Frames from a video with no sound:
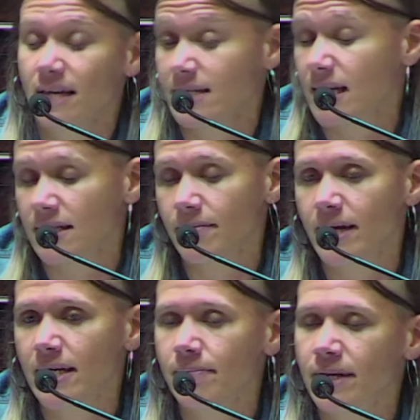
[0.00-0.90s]
esta
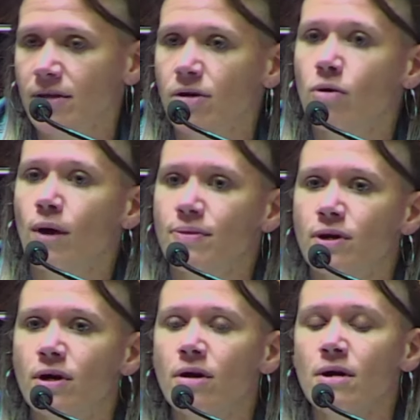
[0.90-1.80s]
semana, perdón,
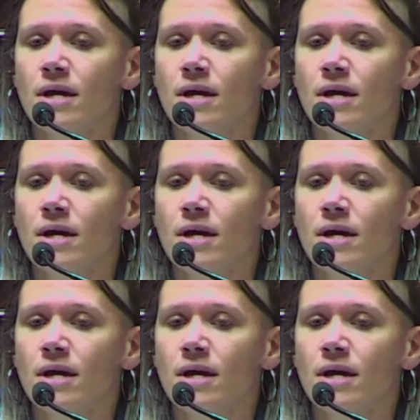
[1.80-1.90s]
cuando